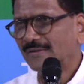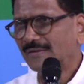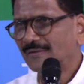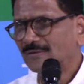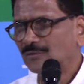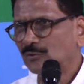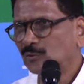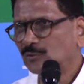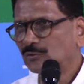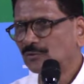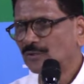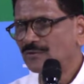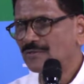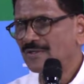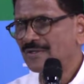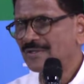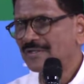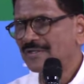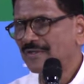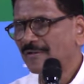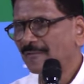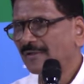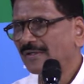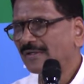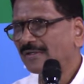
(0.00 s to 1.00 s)
టూ థౌజండ్
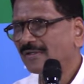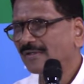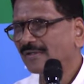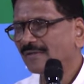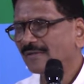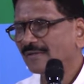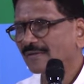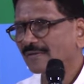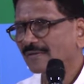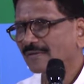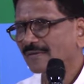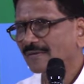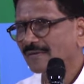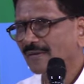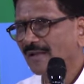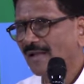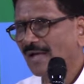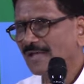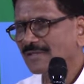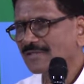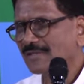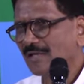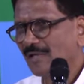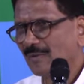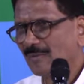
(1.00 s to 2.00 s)
సెవెంటీన్
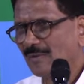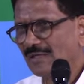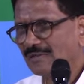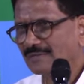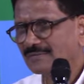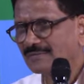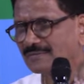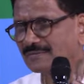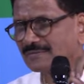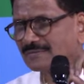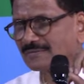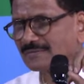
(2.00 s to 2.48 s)
ఆదిలాబాద్